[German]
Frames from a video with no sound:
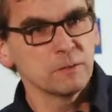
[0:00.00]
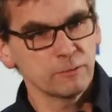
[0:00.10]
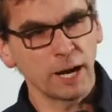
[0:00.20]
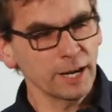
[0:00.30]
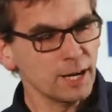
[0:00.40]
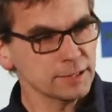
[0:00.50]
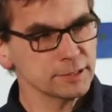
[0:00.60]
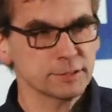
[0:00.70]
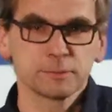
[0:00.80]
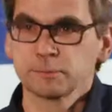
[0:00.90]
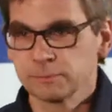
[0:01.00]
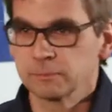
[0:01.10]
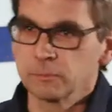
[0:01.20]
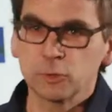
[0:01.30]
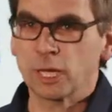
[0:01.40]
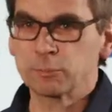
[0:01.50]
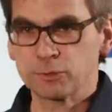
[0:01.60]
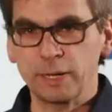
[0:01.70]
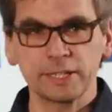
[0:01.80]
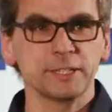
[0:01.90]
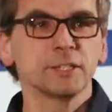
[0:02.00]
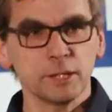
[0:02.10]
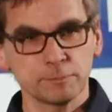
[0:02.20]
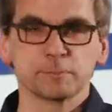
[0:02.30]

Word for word: verheiratet und habe zwei Kinder.